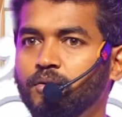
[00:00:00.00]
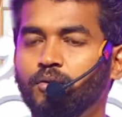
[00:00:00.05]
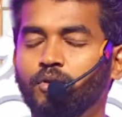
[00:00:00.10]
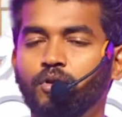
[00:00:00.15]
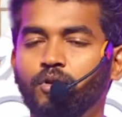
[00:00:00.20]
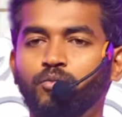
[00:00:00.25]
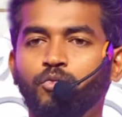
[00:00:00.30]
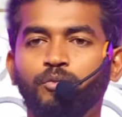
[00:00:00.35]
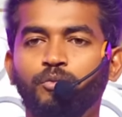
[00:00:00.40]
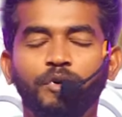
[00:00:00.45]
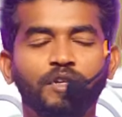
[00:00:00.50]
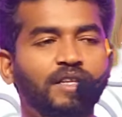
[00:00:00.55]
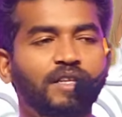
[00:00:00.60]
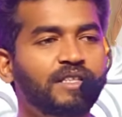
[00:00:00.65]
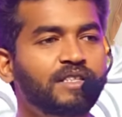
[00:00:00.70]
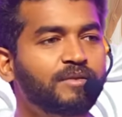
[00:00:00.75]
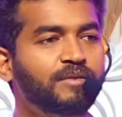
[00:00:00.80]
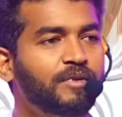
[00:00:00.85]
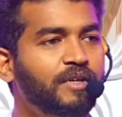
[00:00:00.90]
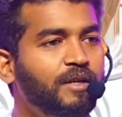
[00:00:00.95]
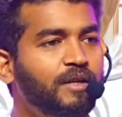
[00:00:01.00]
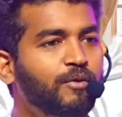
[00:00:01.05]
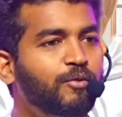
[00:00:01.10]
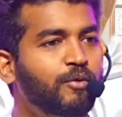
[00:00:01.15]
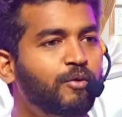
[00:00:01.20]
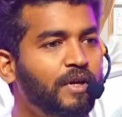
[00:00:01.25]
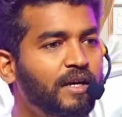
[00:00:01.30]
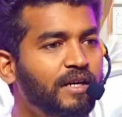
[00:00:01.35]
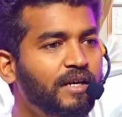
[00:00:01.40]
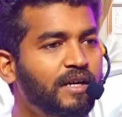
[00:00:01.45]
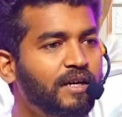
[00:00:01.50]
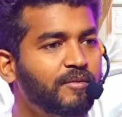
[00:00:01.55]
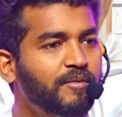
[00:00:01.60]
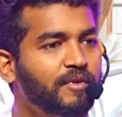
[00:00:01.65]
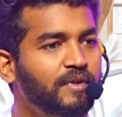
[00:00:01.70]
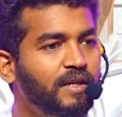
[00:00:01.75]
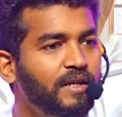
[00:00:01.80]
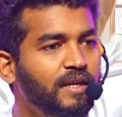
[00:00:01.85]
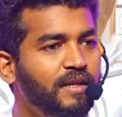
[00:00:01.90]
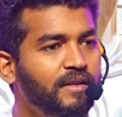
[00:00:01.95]
ஒரு முப்பத்தஞ்சு பேருக்கு உலக
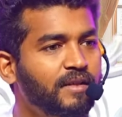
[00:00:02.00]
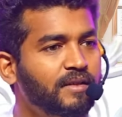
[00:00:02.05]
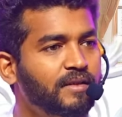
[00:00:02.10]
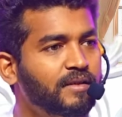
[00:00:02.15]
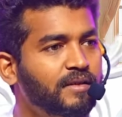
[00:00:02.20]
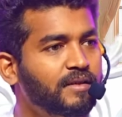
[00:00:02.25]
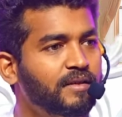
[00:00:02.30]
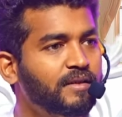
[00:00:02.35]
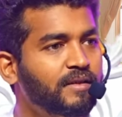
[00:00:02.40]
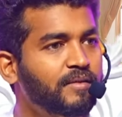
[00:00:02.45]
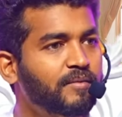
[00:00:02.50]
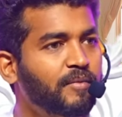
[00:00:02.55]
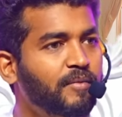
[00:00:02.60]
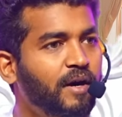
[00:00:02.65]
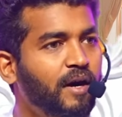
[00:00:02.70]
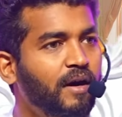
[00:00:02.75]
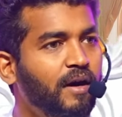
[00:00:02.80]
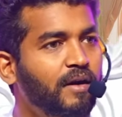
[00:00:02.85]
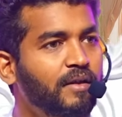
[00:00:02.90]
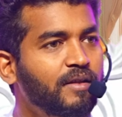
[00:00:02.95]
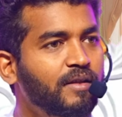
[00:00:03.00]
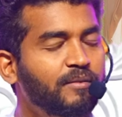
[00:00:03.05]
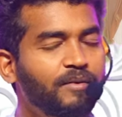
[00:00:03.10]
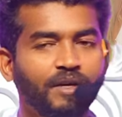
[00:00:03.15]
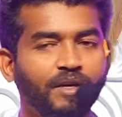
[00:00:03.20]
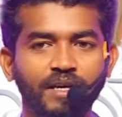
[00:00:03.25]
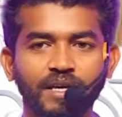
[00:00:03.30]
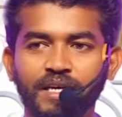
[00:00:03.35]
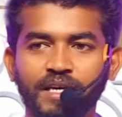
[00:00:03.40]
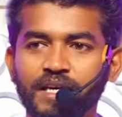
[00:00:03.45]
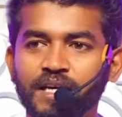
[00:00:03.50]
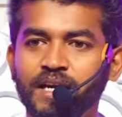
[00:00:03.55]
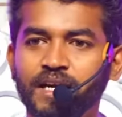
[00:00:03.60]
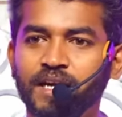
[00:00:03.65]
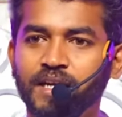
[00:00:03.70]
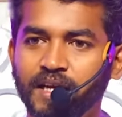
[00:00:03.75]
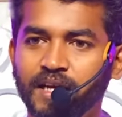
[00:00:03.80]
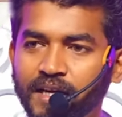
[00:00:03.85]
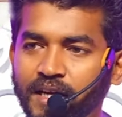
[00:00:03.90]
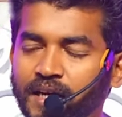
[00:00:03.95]
நடப்பு தெரியுது பாதி பேருக்கு
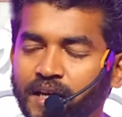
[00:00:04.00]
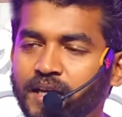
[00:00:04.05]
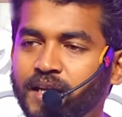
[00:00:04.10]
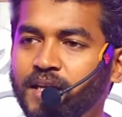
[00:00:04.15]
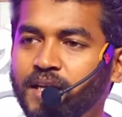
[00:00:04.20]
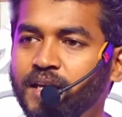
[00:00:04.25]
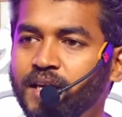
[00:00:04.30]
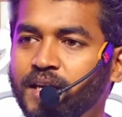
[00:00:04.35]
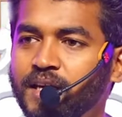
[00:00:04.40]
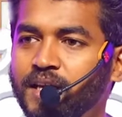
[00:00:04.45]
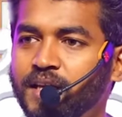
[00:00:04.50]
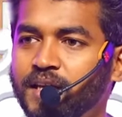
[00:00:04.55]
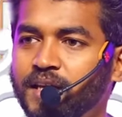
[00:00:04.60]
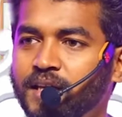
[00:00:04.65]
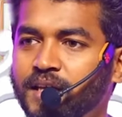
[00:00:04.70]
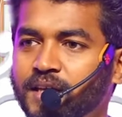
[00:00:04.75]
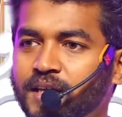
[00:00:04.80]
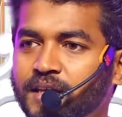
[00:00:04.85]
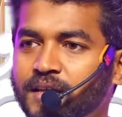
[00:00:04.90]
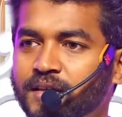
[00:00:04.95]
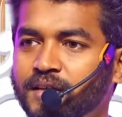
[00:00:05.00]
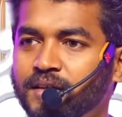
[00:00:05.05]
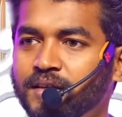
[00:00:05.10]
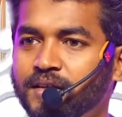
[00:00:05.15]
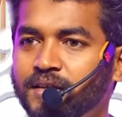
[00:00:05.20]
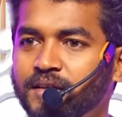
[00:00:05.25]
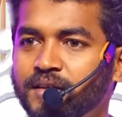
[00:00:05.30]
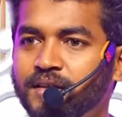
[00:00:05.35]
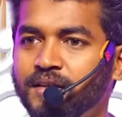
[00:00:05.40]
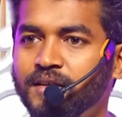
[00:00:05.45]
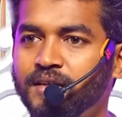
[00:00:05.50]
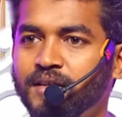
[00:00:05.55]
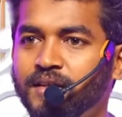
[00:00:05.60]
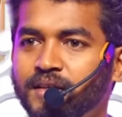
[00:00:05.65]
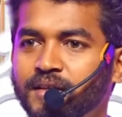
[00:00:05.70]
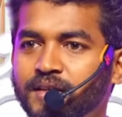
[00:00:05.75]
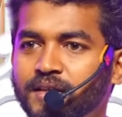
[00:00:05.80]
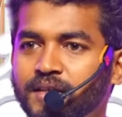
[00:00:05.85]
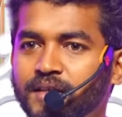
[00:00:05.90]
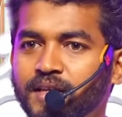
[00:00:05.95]
ஈரான் எங்க இருக்குன்னு கேக்குறீங்க நீங்க
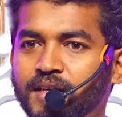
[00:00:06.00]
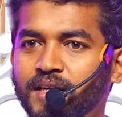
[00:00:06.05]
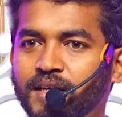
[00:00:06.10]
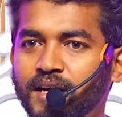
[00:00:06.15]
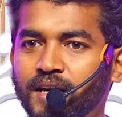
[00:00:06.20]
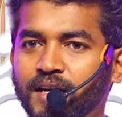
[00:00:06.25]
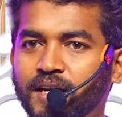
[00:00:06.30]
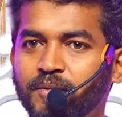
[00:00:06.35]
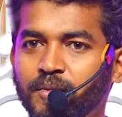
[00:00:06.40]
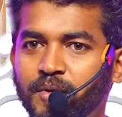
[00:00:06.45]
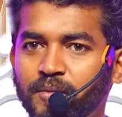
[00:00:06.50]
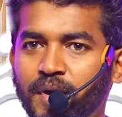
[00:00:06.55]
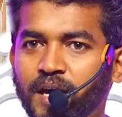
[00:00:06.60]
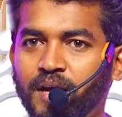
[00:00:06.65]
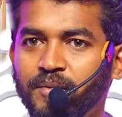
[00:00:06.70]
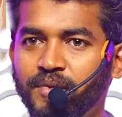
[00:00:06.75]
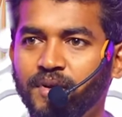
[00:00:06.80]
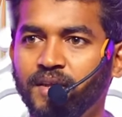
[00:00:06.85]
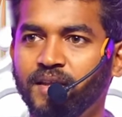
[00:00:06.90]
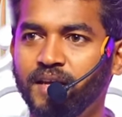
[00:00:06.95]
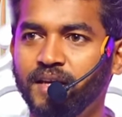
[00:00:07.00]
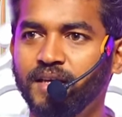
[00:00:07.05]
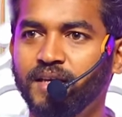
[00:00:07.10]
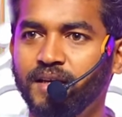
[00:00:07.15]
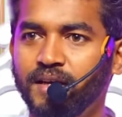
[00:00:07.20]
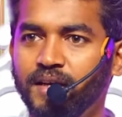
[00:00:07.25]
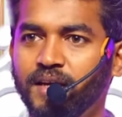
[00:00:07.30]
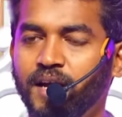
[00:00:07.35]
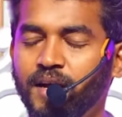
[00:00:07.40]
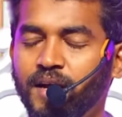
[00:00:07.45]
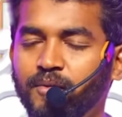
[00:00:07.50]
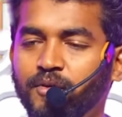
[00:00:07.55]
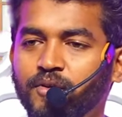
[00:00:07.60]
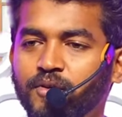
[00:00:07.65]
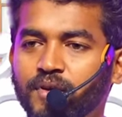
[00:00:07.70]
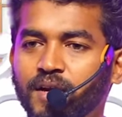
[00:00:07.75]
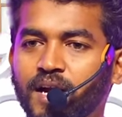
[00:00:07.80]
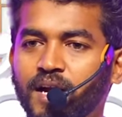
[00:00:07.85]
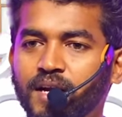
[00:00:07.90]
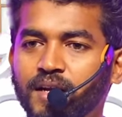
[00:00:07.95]
ஈரான் நம்ம மேப்ல தான் இருக்கா அப்படி
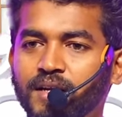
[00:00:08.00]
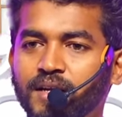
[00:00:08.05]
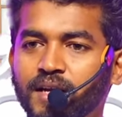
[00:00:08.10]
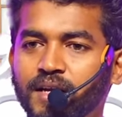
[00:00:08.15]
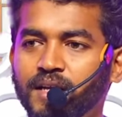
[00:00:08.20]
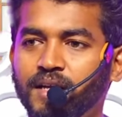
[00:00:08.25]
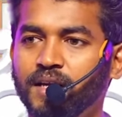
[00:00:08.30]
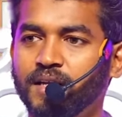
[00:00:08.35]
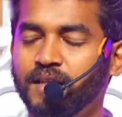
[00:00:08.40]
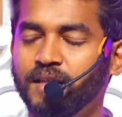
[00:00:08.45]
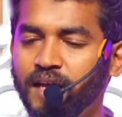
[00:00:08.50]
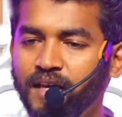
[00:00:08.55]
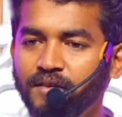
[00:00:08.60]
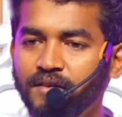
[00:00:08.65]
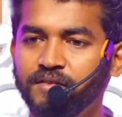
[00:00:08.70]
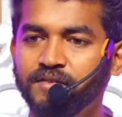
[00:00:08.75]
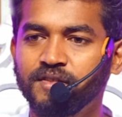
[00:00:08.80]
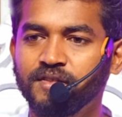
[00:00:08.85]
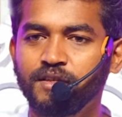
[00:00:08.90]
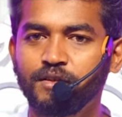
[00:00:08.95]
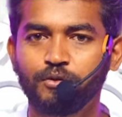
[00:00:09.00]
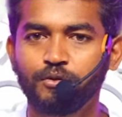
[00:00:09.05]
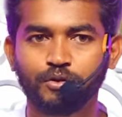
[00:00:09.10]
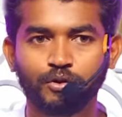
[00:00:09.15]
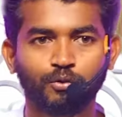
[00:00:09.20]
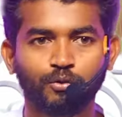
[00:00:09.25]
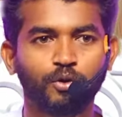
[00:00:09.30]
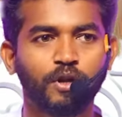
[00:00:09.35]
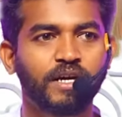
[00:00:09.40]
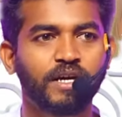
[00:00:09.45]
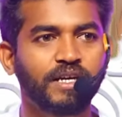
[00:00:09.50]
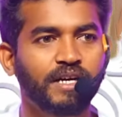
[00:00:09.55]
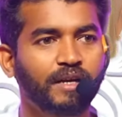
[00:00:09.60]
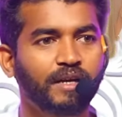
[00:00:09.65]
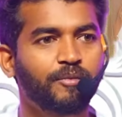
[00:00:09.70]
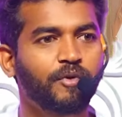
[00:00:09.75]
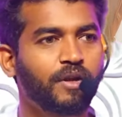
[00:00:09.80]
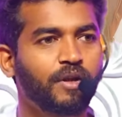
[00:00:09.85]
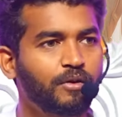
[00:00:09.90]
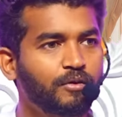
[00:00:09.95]
ஒரு நாடு இருக்கான்னு கேட்க தயவு செய்து கொஞ்சம் உலக
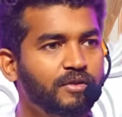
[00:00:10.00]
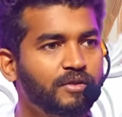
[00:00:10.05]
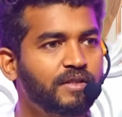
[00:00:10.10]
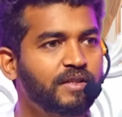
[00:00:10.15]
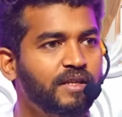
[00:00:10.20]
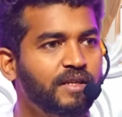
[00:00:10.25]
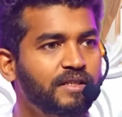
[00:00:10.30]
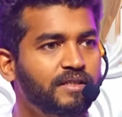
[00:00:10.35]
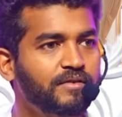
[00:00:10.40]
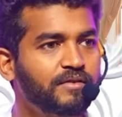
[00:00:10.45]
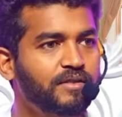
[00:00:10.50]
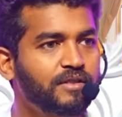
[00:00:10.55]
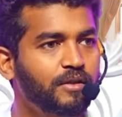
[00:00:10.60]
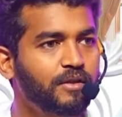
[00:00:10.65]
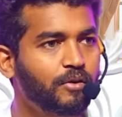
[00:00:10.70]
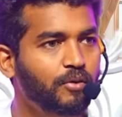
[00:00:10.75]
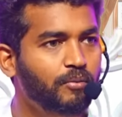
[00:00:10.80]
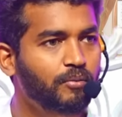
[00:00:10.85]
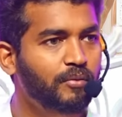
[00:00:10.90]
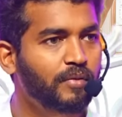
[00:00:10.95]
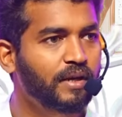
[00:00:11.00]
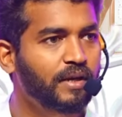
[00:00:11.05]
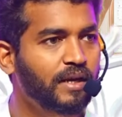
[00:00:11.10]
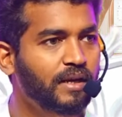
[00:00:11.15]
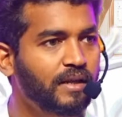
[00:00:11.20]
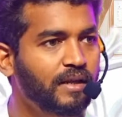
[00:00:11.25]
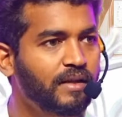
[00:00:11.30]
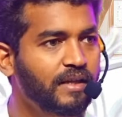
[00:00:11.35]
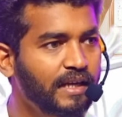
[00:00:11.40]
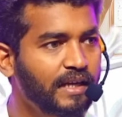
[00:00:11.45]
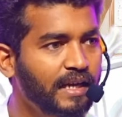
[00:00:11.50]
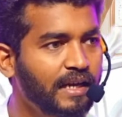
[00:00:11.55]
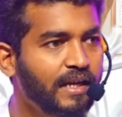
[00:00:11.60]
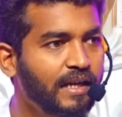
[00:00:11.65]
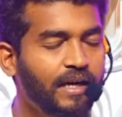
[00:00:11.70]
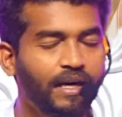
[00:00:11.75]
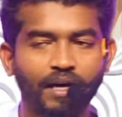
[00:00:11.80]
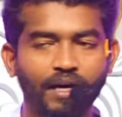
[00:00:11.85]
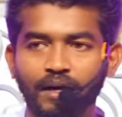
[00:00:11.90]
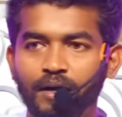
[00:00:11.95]
நடப்பெல்லாம் கொஞ்சம் தெரிஞ்சு வச்சுங்க ரொம்ப நல்லது ஏன்னா